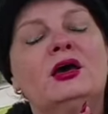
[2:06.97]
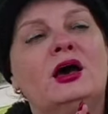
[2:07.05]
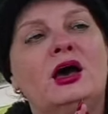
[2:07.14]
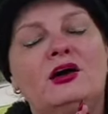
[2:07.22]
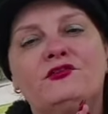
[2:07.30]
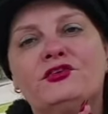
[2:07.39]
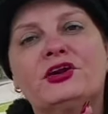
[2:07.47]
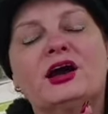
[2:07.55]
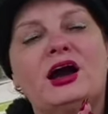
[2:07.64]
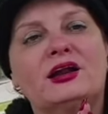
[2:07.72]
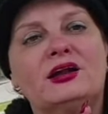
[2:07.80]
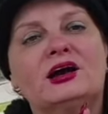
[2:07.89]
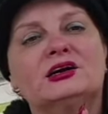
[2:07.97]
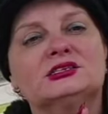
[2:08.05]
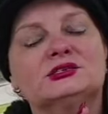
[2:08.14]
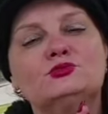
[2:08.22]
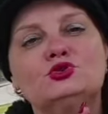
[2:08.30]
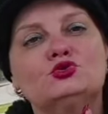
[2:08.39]
آه، فرق
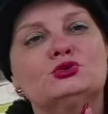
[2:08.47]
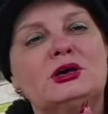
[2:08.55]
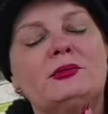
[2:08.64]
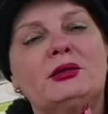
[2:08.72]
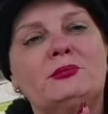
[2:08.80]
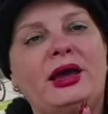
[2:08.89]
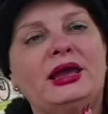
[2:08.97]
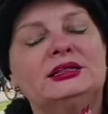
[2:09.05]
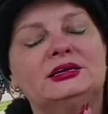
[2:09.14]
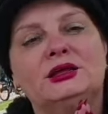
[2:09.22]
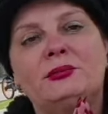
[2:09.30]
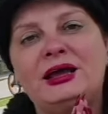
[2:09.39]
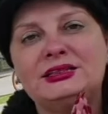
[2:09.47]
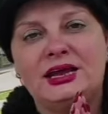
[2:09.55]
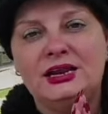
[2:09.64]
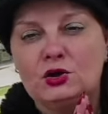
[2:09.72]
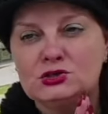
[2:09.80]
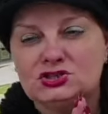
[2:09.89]
الرقص منذ زمن بعيد عندما أتى
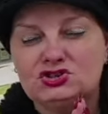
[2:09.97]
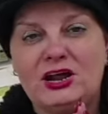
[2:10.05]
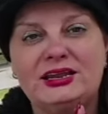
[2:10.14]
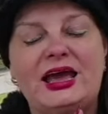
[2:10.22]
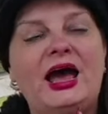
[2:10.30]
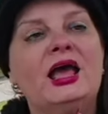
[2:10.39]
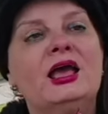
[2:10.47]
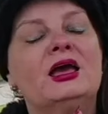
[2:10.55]
إلى أستراليا